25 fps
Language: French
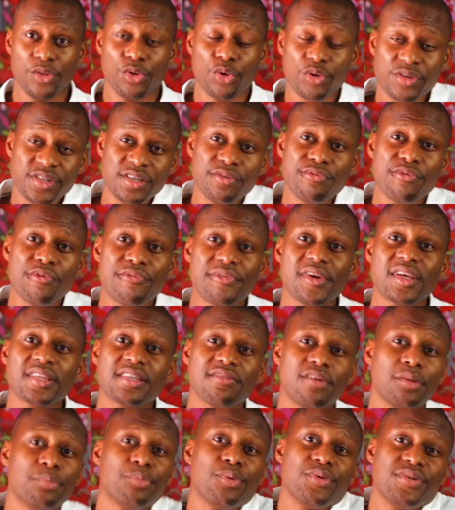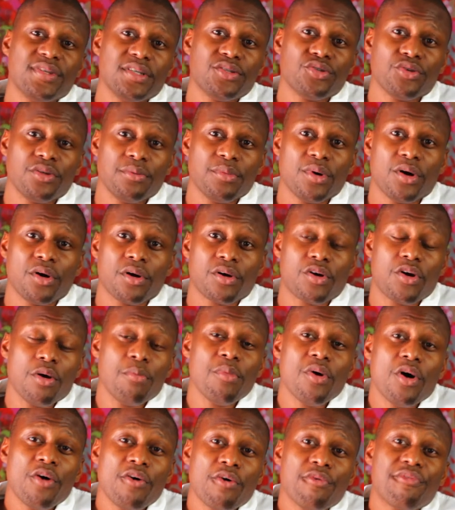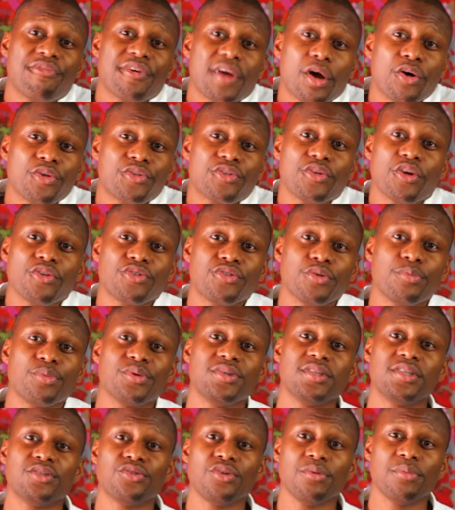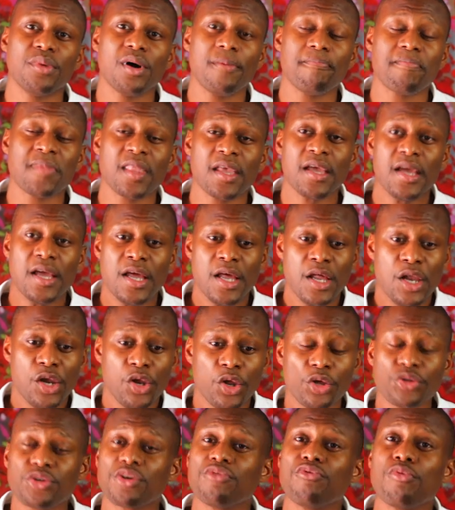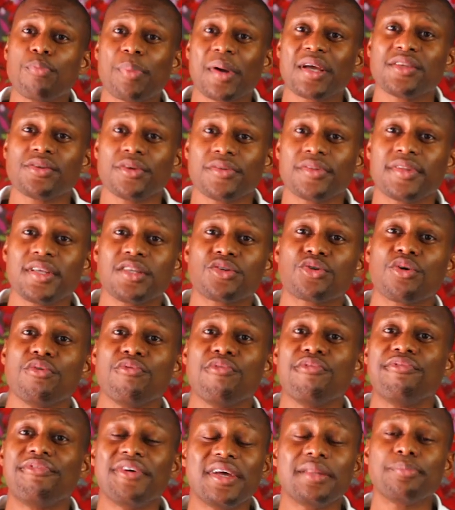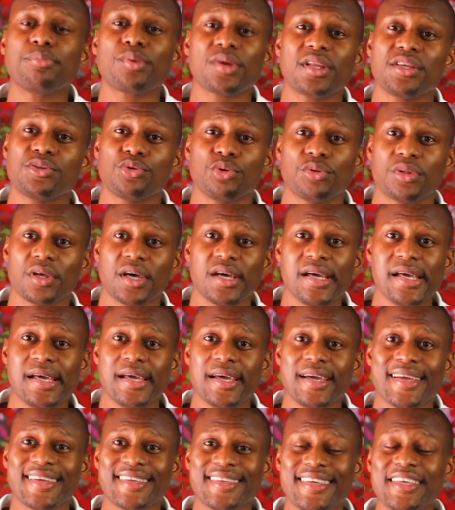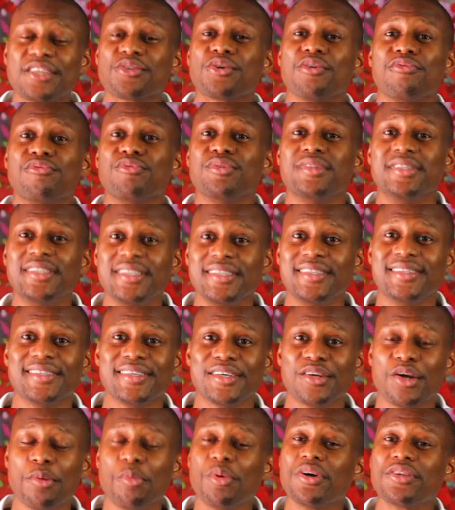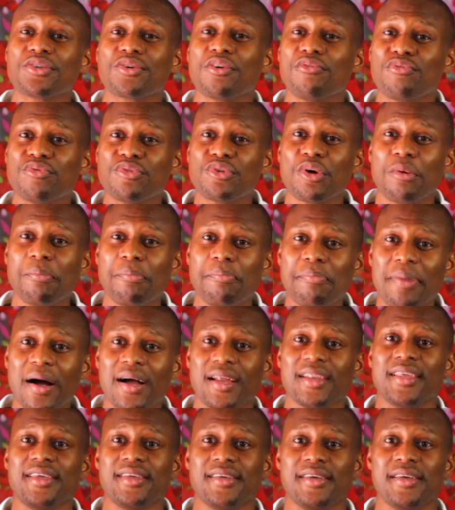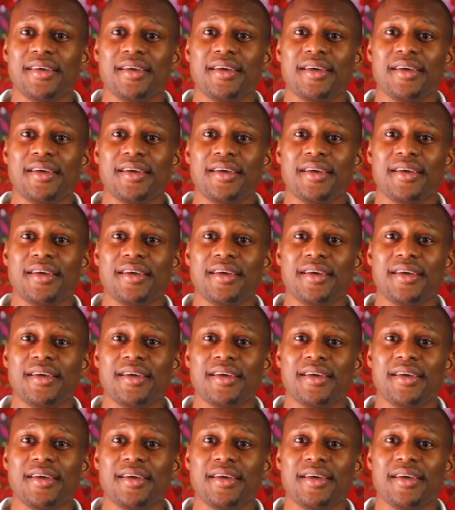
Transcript: Donc, si vous faire, c'est votre positionnement. Comment faire entendre ce positionnement Lorsque vous présentez ce que vous faites pour les autres, Qu'est-ce que vous dites Comment est-ce que vous en parlez